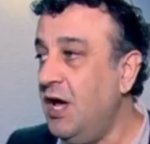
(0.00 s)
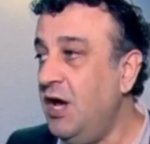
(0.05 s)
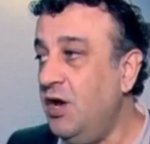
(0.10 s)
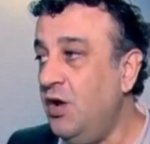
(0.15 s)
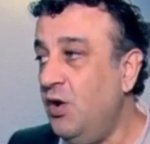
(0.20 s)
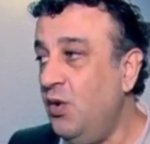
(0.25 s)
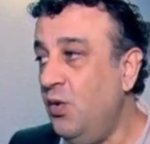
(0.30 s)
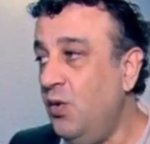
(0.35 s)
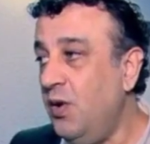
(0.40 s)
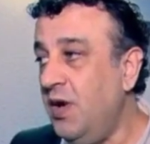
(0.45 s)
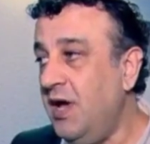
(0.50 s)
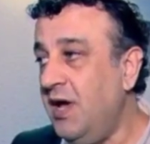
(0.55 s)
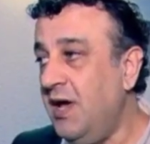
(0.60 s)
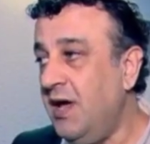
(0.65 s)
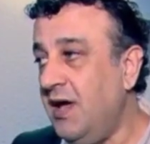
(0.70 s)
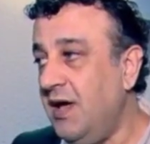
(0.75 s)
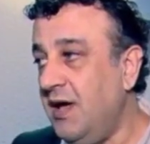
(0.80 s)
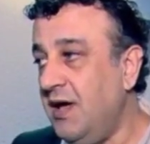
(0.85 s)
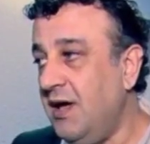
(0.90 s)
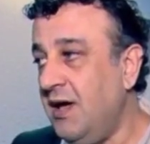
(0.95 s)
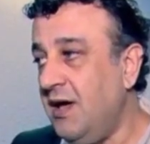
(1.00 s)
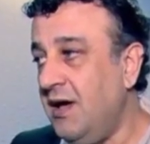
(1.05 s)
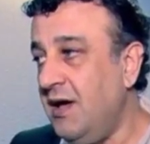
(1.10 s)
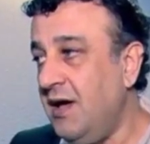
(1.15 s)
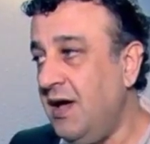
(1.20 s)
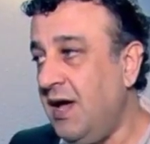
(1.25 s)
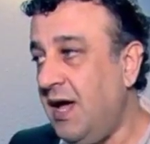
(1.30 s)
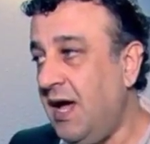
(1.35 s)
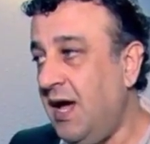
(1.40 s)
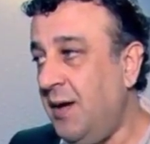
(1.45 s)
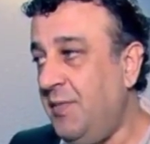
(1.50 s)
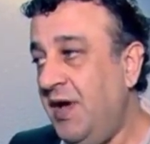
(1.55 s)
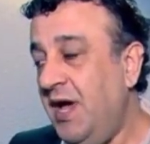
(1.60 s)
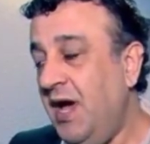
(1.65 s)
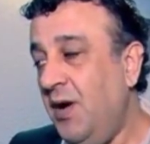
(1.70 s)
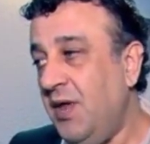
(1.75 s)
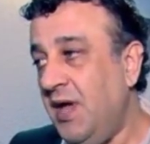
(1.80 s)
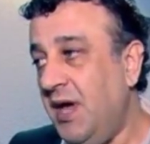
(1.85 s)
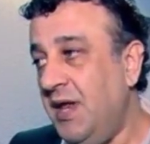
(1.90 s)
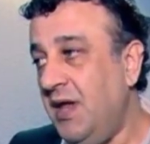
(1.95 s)
اللي هو عم
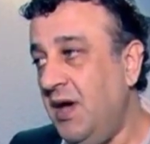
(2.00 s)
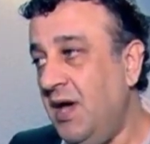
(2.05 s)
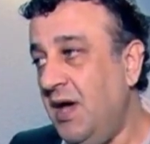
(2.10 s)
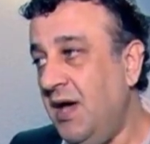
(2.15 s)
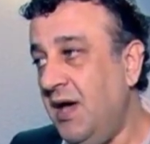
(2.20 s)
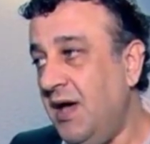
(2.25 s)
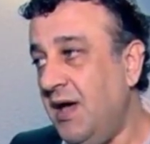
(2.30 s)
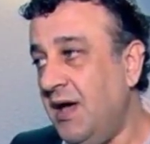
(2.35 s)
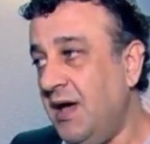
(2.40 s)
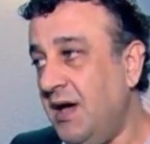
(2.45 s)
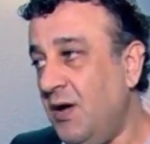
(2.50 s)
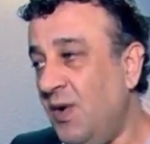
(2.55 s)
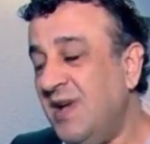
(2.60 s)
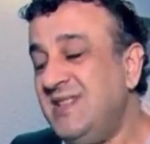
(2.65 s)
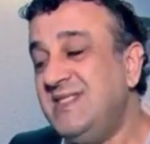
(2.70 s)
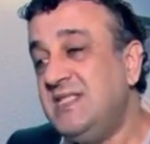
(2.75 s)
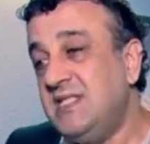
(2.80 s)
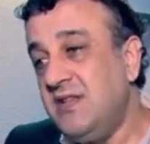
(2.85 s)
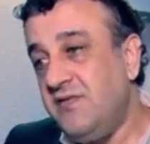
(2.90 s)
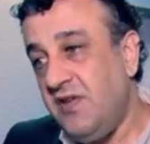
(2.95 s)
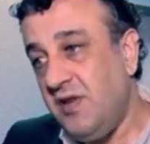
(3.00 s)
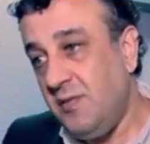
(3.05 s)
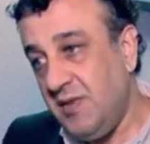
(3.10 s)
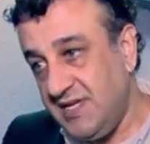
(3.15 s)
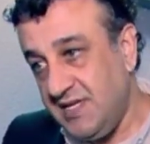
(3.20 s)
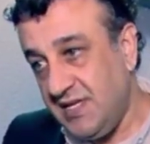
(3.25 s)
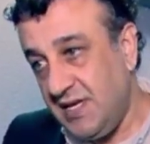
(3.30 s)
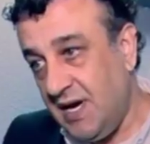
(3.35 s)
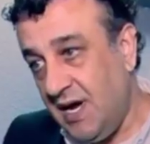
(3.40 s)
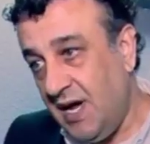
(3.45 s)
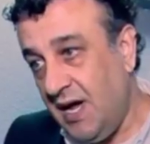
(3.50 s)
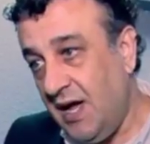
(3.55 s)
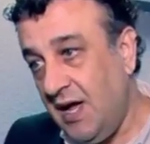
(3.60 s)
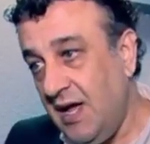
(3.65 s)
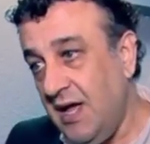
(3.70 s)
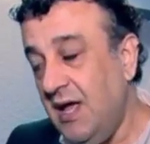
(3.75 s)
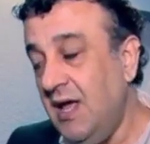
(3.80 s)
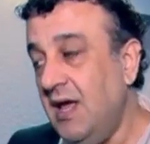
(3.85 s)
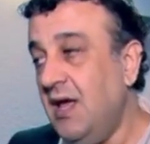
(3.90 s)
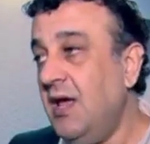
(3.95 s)
بحاول أنا وظف المسرح
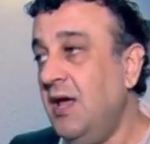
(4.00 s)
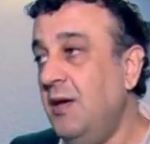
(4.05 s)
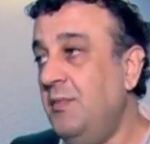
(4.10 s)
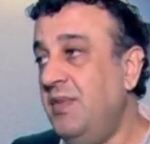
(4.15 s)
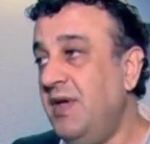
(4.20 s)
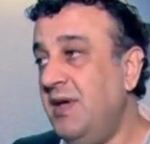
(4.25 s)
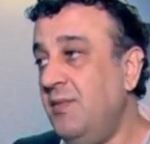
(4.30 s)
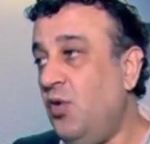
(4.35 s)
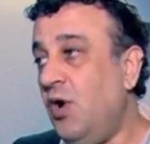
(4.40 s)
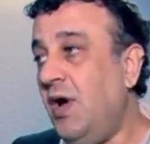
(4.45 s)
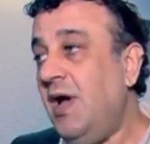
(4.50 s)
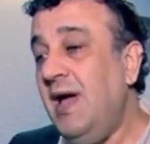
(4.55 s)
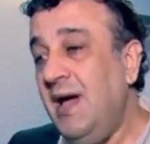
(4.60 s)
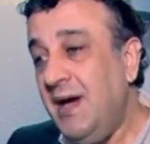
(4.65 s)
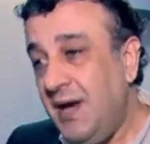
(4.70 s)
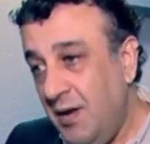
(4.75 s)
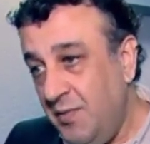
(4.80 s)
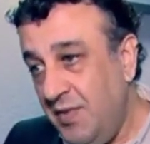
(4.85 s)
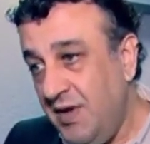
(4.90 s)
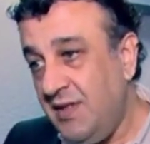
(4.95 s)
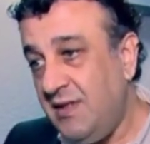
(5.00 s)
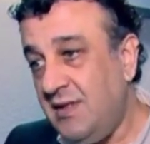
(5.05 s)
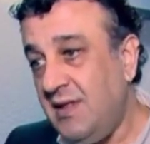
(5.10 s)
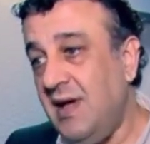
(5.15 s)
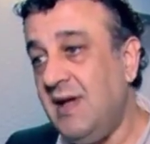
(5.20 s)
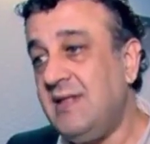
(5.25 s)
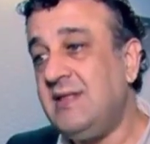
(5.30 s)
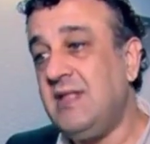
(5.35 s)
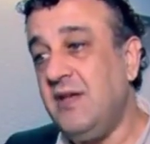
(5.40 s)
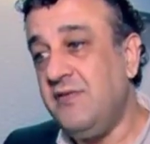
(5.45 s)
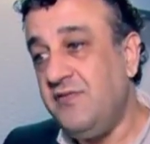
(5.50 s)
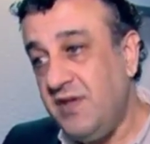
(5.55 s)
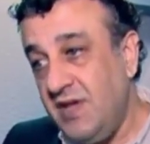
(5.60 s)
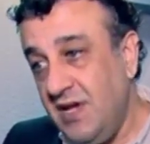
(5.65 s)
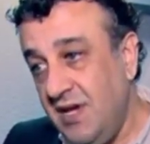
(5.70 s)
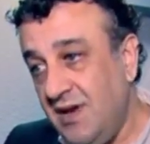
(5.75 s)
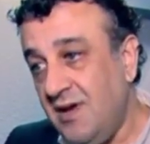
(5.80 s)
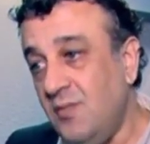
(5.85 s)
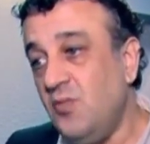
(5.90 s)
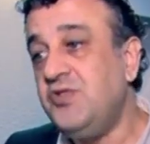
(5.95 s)
بمحاربه
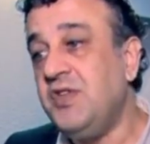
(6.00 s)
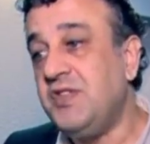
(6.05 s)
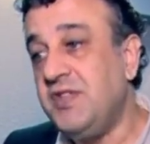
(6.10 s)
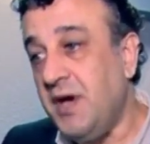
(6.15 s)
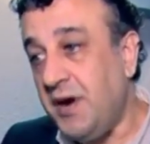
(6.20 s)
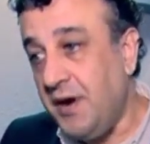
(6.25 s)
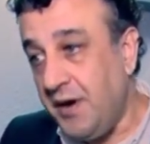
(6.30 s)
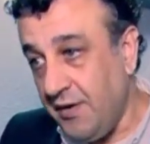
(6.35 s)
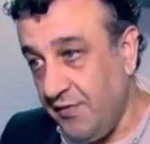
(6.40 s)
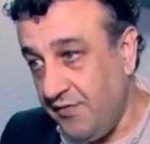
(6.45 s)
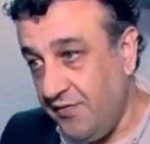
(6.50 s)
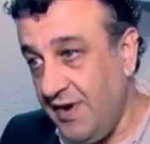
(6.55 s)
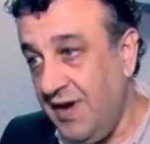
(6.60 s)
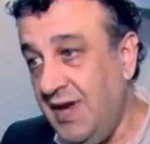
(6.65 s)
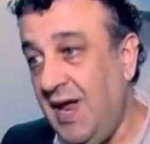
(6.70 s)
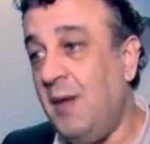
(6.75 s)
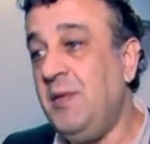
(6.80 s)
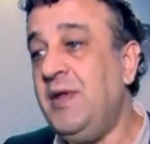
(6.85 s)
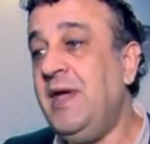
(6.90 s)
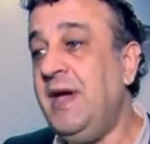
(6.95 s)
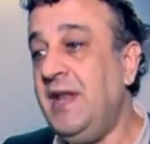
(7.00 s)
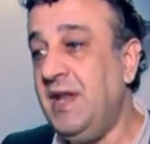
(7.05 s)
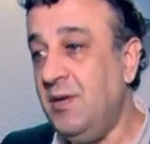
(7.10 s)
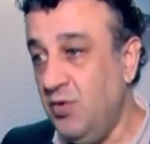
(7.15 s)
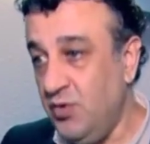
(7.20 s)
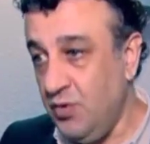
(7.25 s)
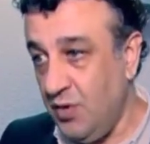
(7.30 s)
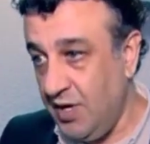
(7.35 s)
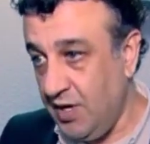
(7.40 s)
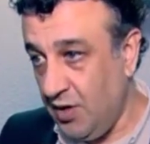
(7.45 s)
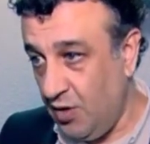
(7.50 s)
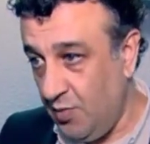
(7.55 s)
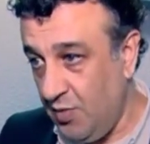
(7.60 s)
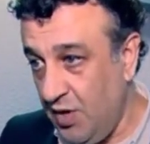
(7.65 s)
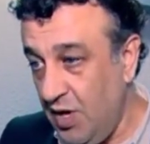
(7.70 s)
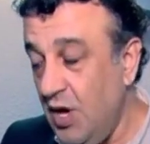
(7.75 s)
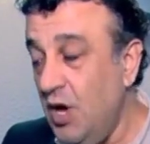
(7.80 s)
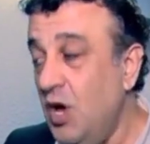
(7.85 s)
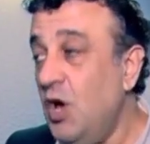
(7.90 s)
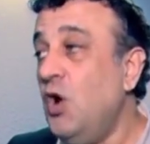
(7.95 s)
التفكير المتطرف اللي عم نعاني منه اليوم
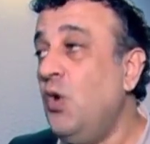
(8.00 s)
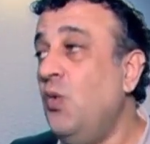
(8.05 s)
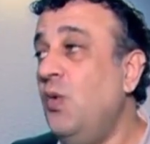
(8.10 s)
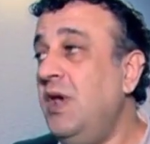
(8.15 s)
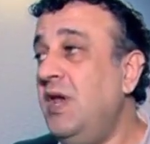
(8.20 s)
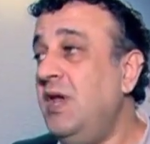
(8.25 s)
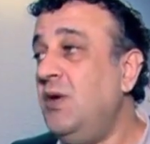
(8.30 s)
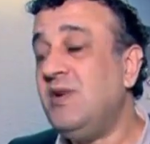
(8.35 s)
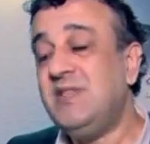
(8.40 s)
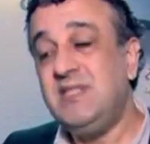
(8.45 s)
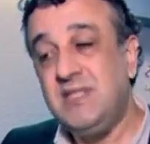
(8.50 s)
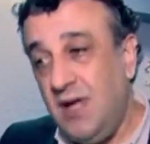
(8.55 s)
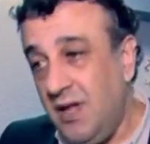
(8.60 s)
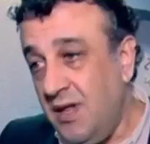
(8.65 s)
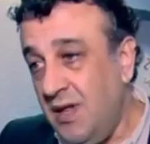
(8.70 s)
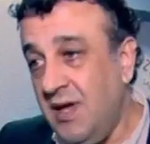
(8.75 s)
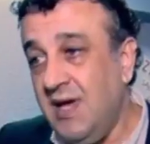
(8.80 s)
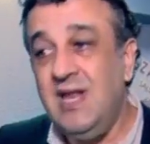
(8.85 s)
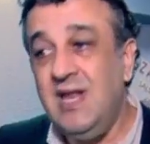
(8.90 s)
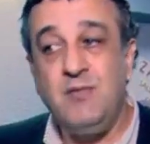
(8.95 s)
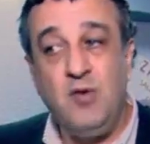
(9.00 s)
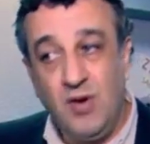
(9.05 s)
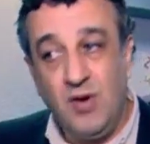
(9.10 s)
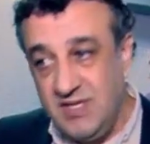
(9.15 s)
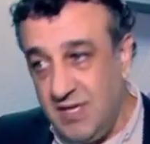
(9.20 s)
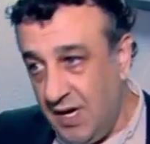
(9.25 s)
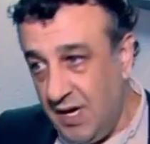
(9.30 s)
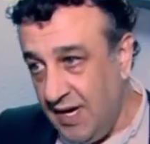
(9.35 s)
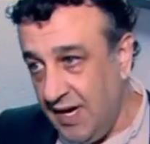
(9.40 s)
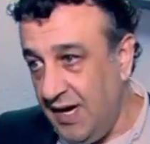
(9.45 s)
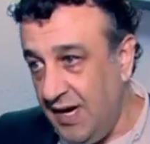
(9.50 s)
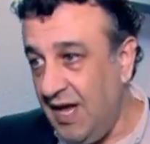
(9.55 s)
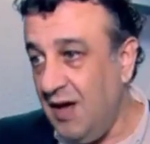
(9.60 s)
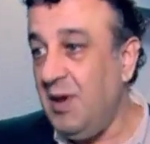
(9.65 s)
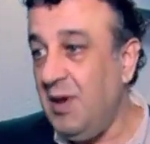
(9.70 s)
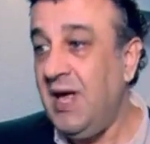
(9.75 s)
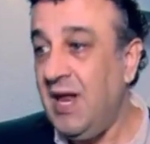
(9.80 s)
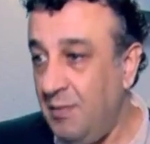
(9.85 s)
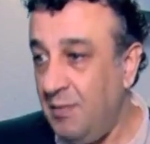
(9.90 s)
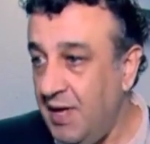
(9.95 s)
واللي وصلنا الى ما وصلنا اليه
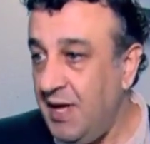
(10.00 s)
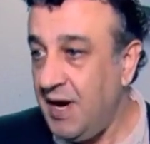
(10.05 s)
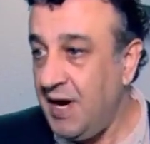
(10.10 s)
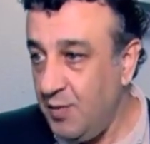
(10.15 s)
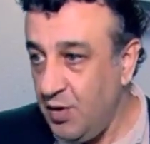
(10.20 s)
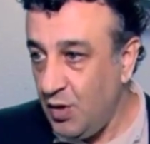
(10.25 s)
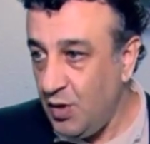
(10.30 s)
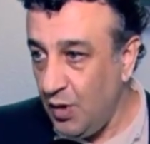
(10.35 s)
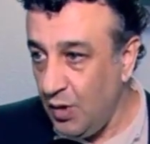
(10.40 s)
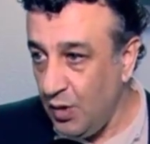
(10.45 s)
بالعالم العربي